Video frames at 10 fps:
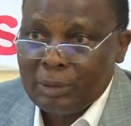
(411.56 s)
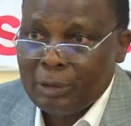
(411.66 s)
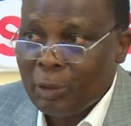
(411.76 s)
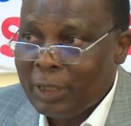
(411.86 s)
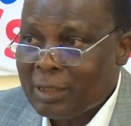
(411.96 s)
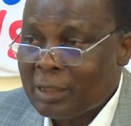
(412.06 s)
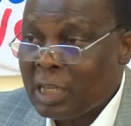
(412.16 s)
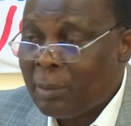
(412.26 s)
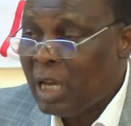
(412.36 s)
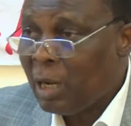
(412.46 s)
ne reste
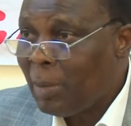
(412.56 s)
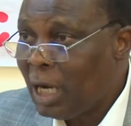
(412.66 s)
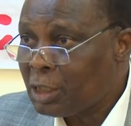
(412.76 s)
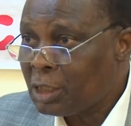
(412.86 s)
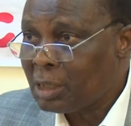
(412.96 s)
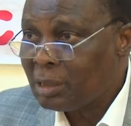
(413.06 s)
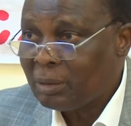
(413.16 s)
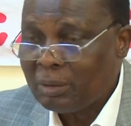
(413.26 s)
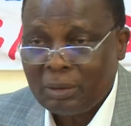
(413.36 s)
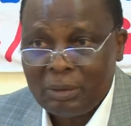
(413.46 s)
jamais en marge
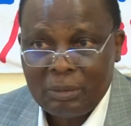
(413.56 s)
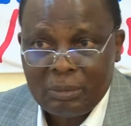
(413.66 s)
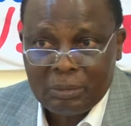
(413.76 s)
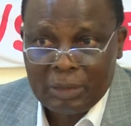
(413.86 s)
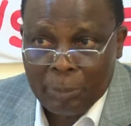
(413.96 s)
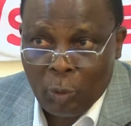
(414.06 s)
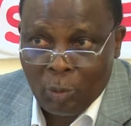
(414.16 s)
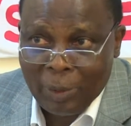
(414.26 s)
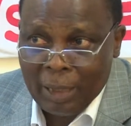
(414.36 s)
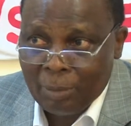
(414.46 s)
des
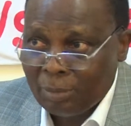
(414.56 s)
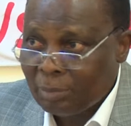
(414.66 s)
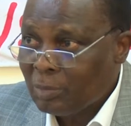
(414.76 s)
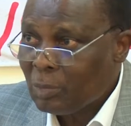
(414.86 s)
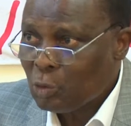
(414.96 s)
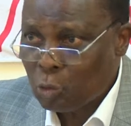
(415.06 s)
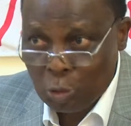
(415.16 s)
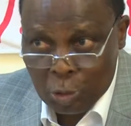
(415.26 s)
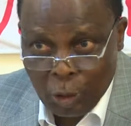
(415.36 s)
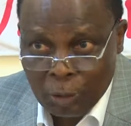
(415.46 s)
problèmes
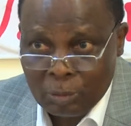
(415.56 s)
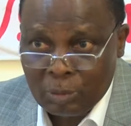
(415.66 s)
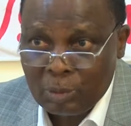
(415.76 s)
sociaux,